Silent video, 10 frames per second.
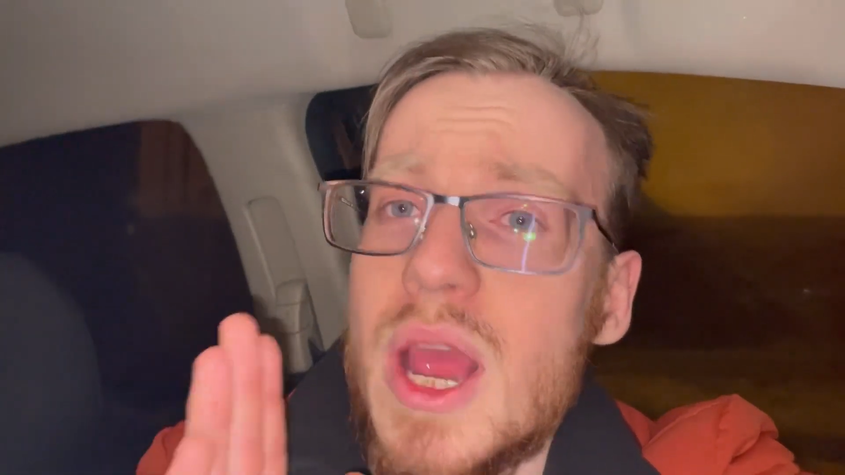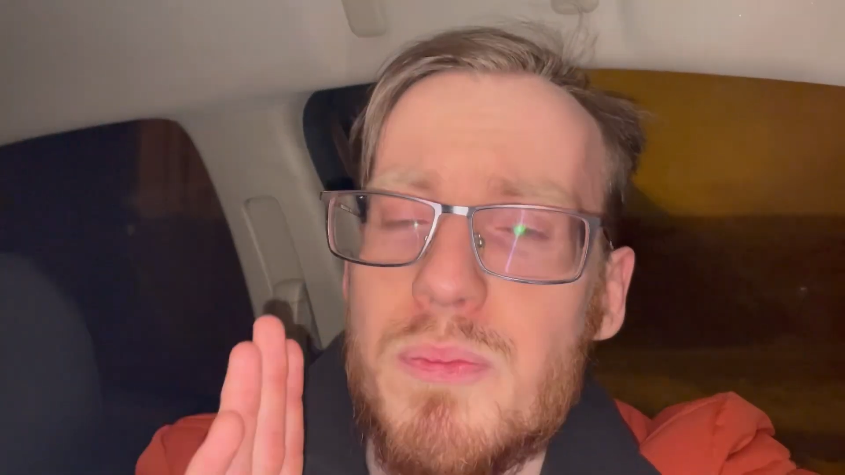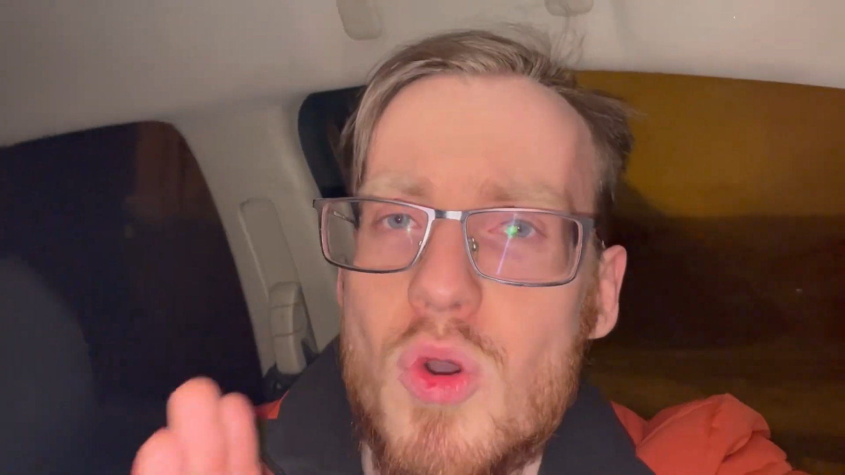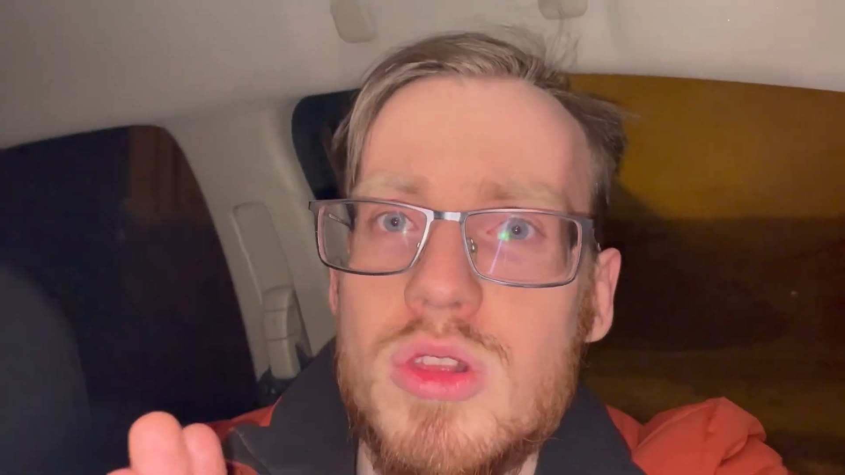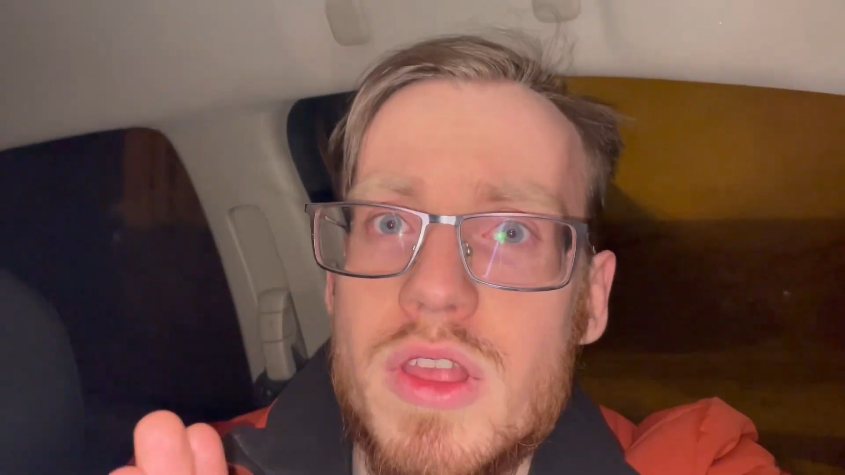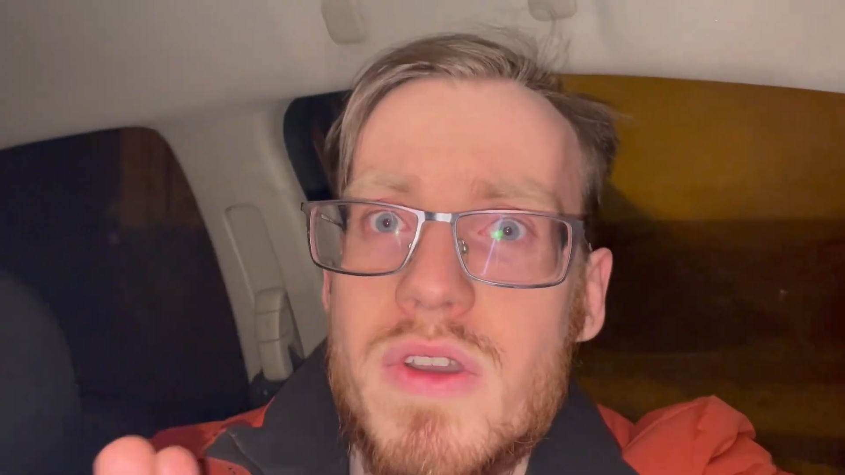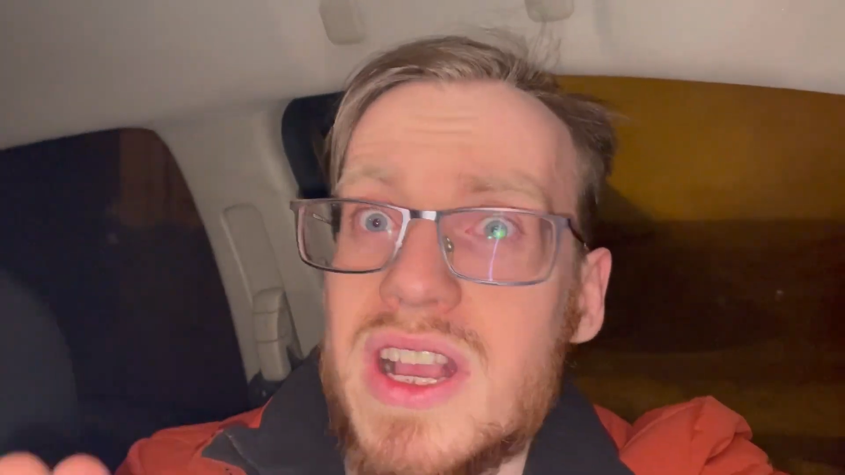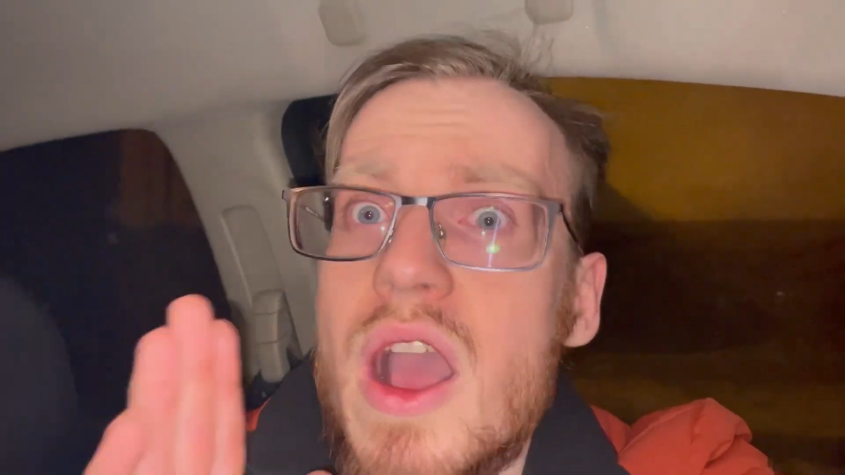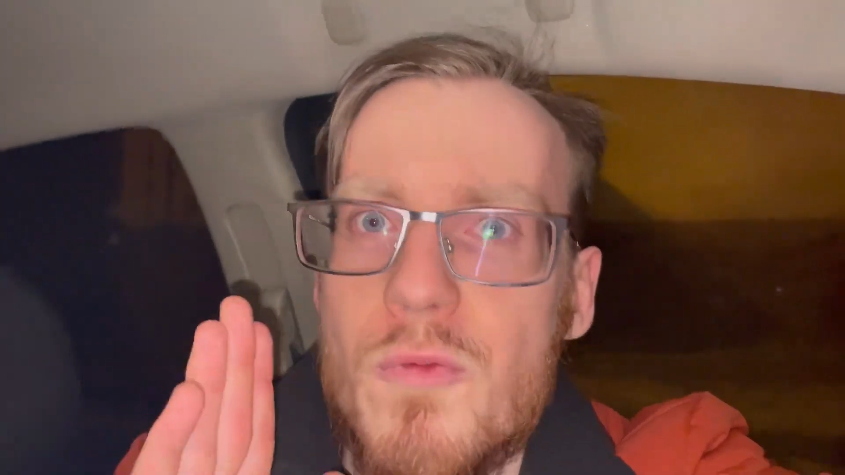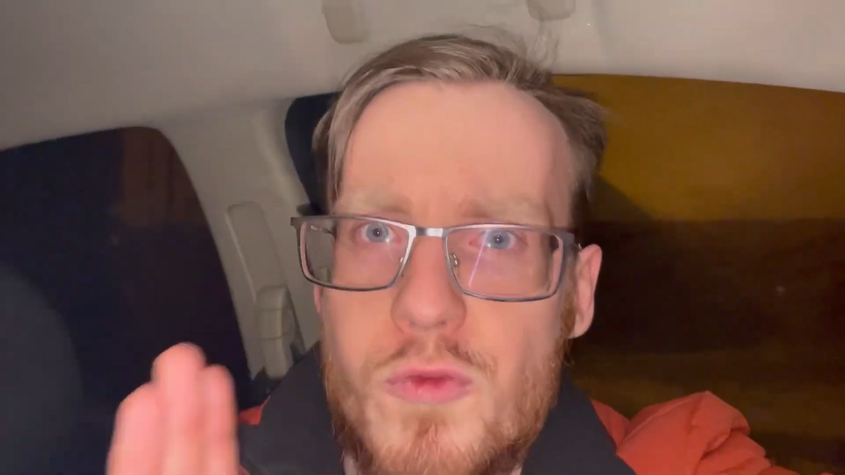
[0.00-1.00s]
для полного
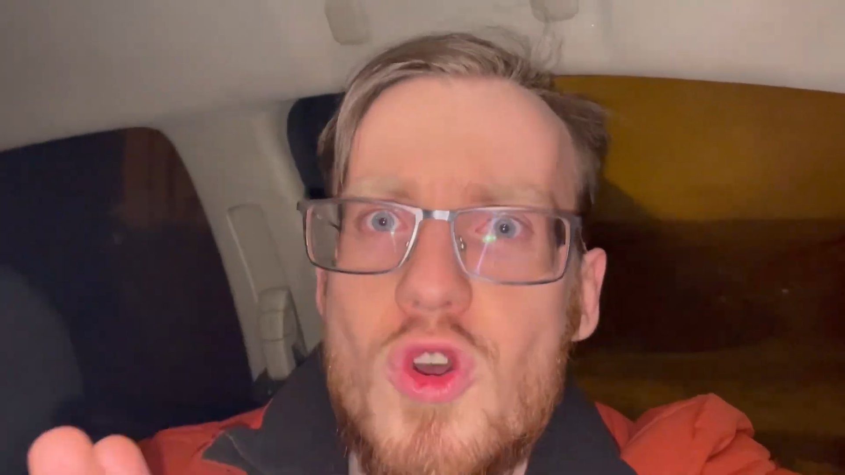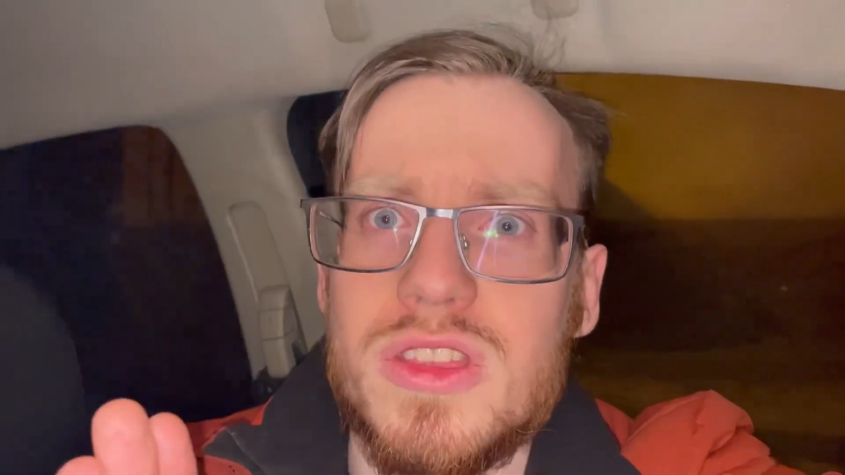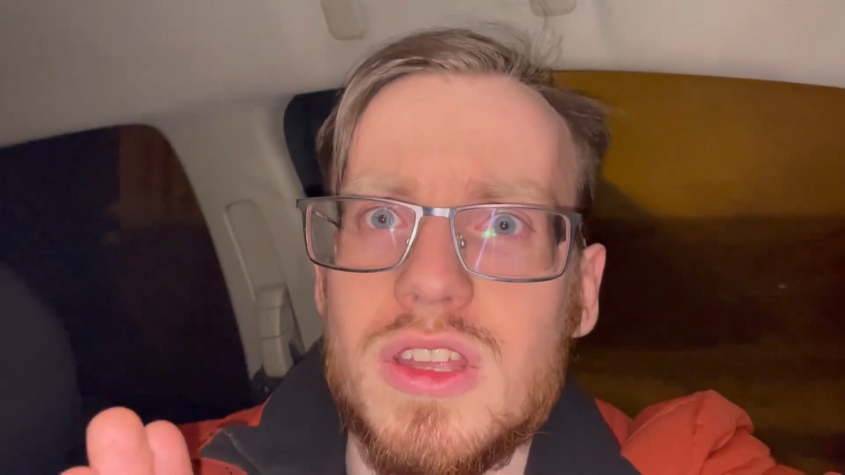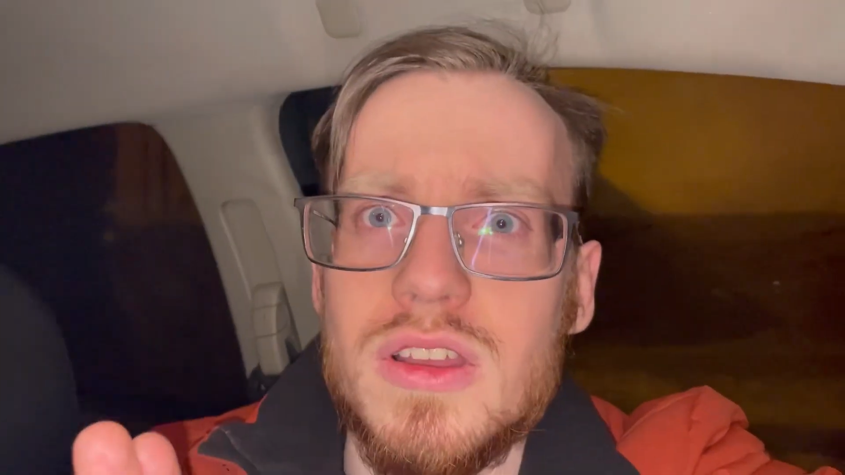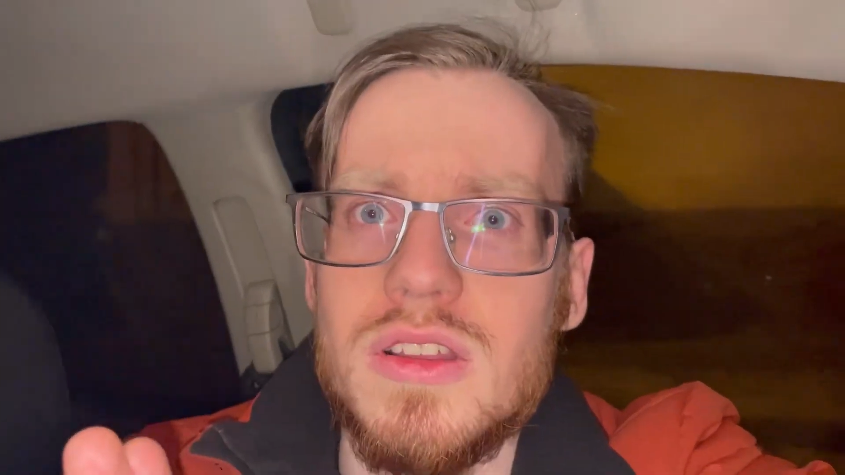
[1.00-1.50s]
комфорта?